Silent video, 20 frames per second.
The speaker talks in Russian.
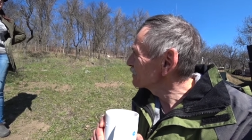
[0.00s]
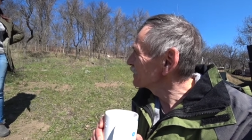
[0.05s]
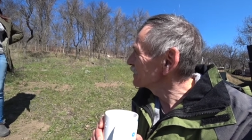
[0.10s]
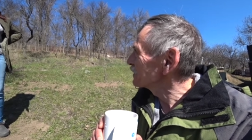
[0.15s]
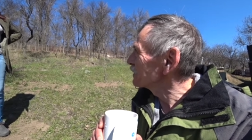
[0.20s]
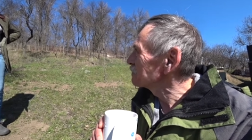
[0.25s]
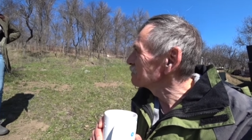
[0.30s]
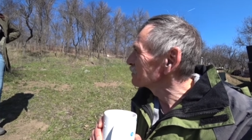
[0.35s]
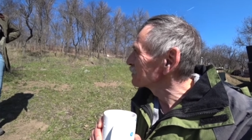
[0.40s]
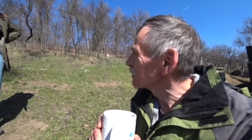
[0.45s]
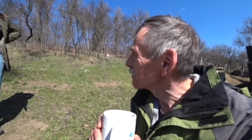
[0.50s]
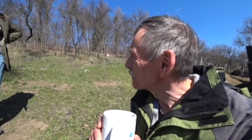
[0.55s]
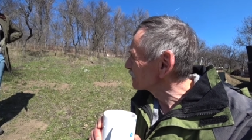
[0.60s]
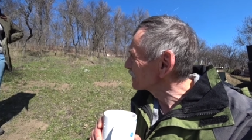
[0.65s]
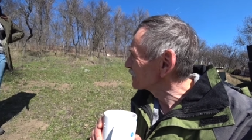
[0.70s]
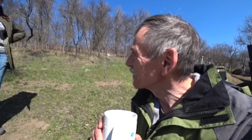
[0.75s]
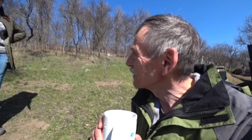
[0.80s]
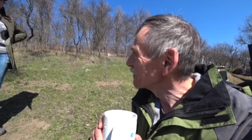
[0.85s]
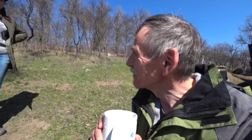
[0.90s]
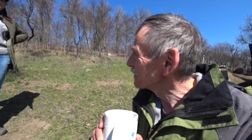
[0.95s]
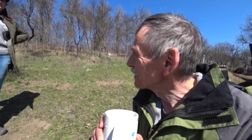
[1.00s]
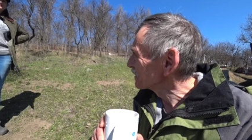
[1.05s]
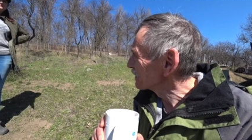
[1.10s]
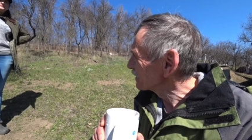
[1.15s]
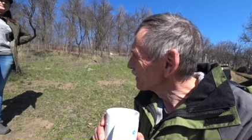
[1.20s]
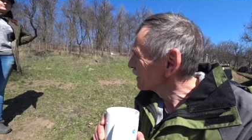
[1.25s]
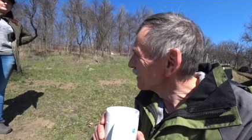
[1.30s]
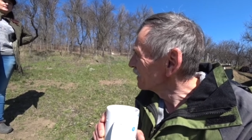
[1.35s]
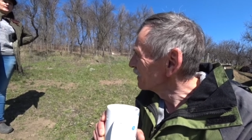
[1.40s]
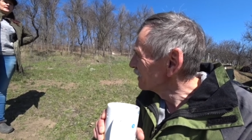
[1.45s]
с водопровода
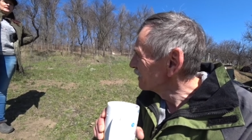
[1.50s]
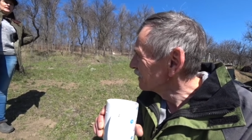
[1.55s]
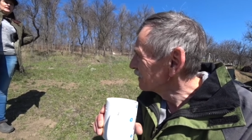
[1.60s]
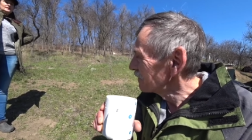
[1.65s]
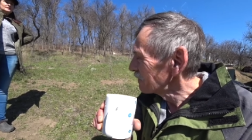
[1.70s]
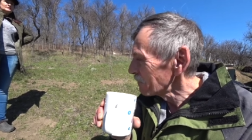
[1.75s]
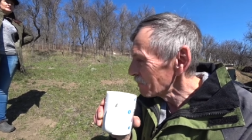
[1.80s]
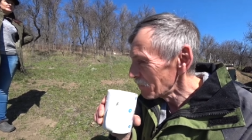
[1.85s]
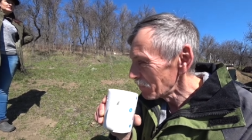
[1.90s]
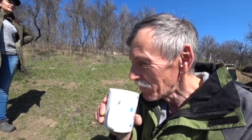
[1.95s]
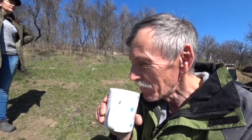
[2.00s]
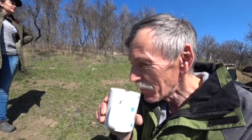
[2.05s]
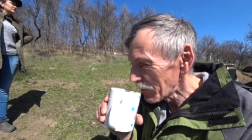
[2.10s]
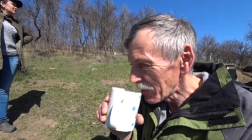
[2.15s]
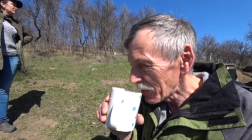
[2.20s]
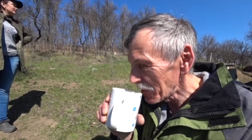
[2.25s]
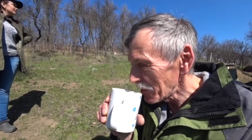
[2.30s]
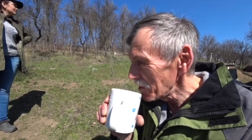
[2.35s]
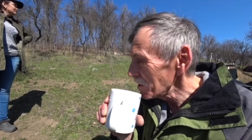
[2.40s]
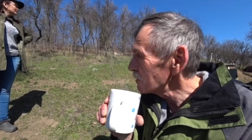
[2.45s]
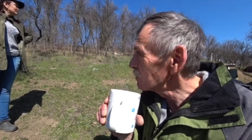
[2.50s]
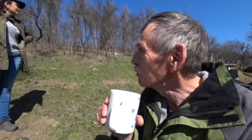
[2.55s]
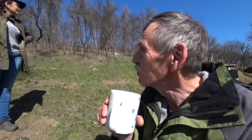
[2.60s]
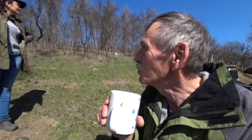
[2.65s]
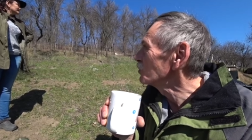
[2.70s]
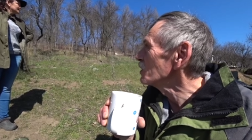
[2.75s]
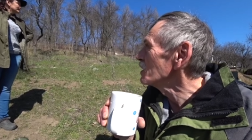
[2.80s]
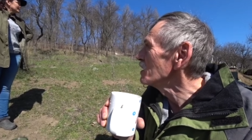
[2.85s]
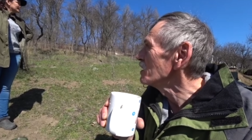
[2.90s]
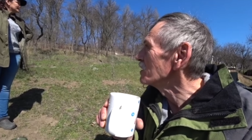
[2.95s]
вода. Да. И не
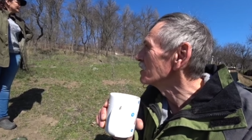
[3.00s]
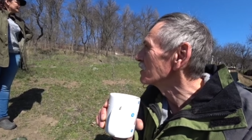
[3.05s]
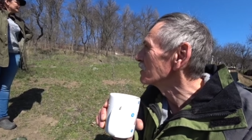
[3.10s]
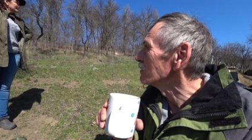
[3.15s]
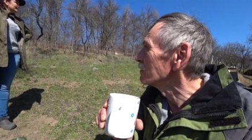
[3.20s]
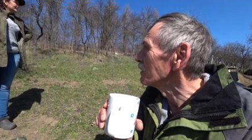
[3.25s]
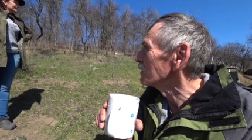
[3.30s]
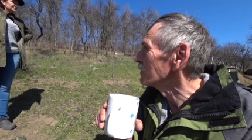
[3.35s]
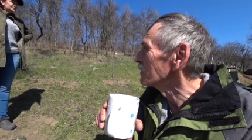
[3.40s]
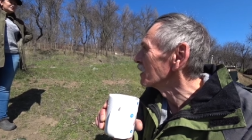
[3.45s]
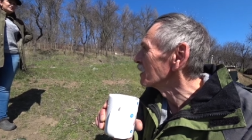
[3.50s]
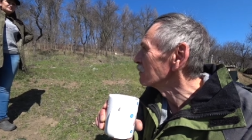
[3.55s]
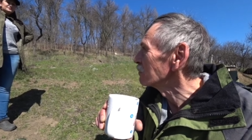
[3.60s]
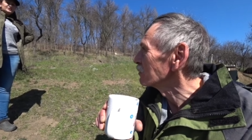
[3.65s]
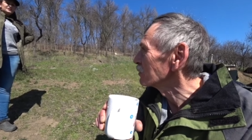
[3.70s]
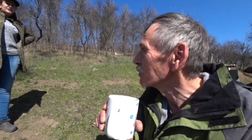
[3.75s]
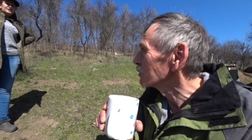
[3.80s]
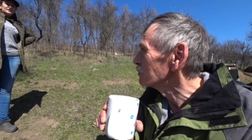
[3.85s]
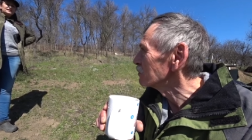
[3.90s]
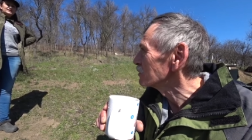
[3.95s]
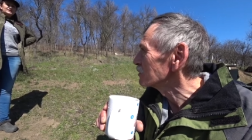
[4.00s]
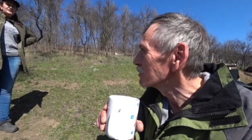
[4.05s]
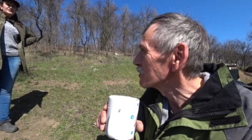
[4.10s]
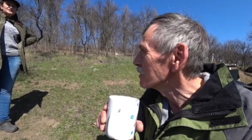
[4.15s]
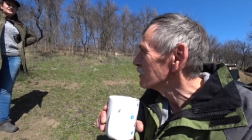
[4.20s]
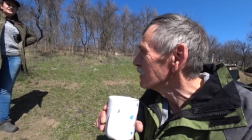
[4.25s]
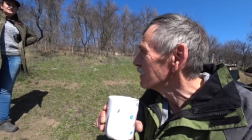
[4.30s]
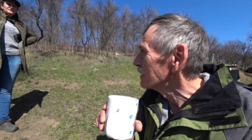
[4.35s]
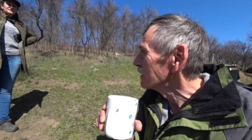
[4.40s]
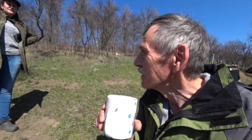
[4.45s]
бутылированная, живая, потому
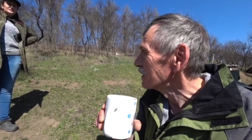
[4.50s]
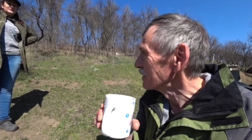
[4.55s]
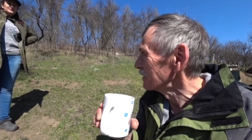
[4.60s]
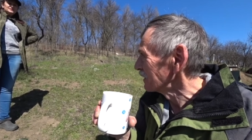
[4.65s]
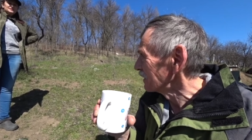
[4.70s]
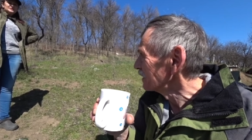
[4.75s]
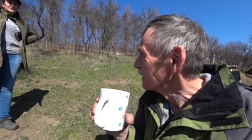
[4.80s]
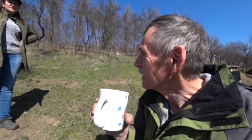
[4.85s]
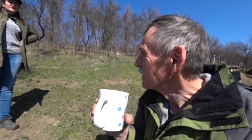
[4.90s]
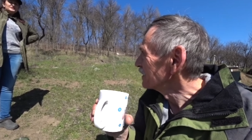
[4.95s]
что... Да.